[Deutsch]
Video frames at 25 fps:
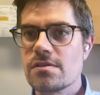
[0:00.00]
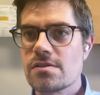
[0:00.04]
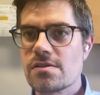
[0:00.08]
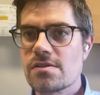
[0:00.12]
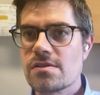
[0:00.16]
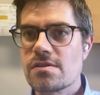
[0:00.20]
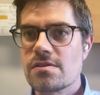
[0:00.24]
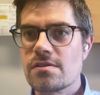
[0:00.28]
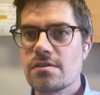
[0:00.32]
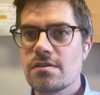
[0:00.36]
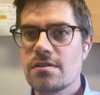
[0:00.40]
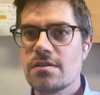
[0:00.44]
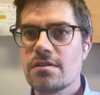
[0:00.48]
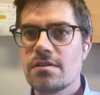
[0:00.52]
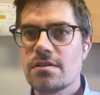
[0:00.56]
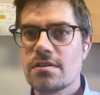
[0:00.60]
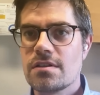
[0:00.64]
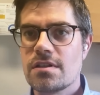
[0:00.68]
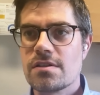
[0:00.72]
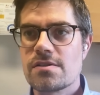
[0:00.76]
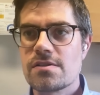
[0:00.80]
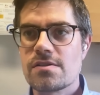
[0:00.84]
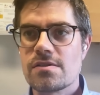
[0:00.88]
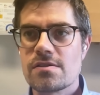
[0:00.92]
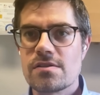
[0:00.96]
Das,
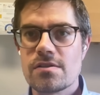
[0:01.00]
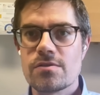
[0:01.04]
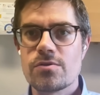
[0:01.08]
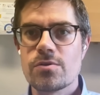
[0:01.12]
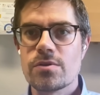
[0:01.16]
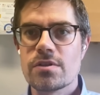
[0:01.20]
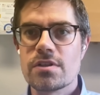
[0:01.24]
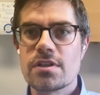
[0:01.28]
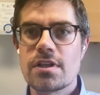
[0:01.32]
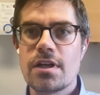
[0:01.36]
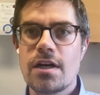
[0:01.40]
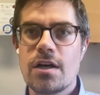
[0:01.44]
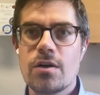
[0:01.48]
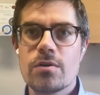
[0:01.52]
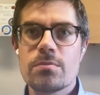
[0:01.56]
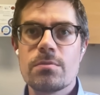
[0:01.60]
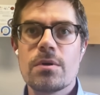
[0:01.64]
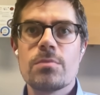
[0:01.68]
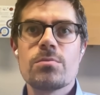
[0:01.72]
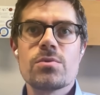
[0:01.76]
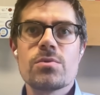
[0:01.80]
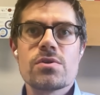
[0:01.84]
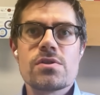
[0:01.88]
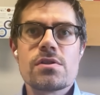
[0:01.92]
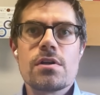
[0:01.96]
äh, das ist natürlich klar.
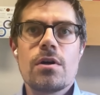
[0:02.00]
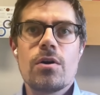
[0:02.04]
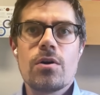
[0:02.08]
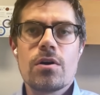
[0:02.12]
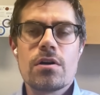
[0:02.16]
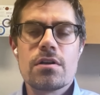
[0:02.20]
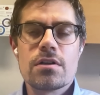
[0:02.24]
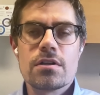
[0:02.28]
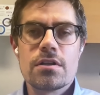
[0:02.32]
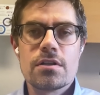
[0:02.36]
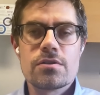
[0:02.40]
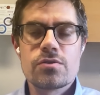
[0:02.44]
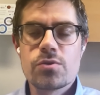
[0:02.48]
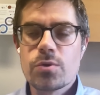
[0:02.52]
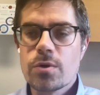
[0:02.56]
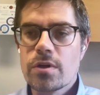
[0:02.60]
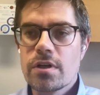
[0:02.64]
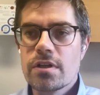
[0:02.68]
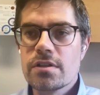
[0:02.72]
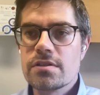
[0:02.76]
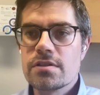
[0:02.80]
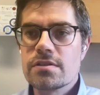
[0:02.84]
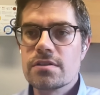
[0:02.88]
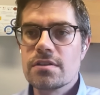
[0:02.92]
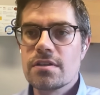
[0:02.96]
Und man muss auch
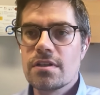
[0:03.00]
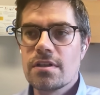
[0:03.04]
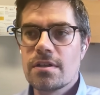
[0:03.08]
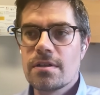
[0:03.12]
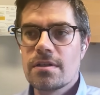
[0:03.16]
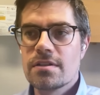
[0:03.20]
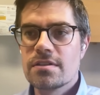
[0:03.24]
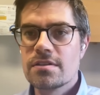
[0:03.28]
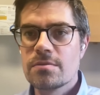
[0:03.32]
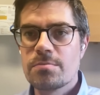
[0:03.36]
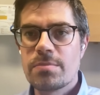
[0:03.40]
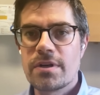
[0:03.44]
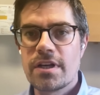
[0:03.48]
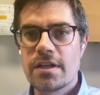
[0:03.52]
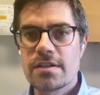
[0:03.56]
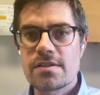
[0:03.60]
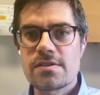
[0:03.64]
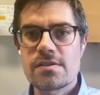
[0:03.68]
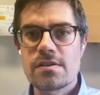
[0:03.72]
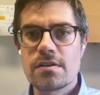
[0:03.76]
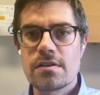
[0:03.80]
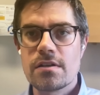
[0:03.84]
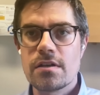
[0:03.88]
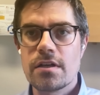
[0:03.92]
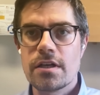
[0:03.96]
natürlich die
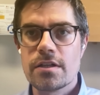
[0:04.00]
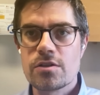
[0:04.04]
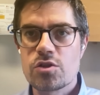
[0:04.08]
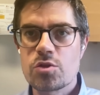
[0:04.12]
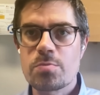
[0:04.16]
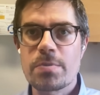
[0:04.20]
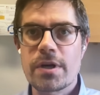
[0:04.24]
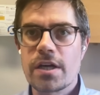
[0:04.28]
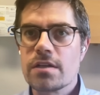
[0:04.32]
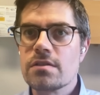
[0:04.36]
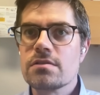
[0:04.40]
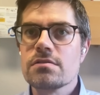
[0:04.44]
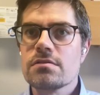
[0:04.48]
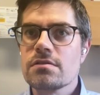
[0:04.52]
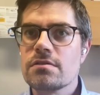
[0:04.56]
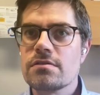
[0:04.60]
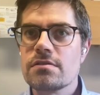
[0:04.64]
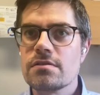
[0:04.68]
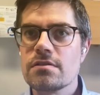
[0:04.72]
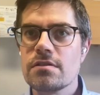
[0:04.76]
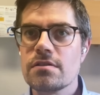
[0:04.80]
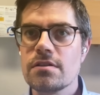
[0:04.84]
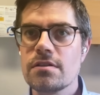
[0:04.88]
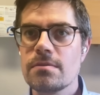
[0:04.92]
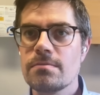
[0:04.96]
Plätze
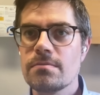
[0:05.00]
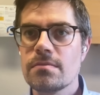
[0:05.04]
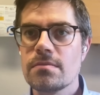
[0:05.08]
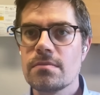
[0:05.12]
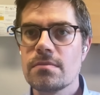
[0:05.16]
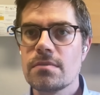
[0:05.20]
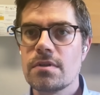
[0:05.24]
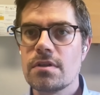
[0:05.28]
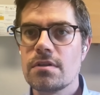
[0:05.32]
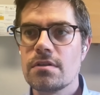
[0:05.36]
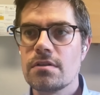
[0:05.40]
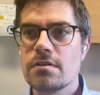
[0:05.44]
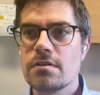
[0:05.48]
entsprechend ähm,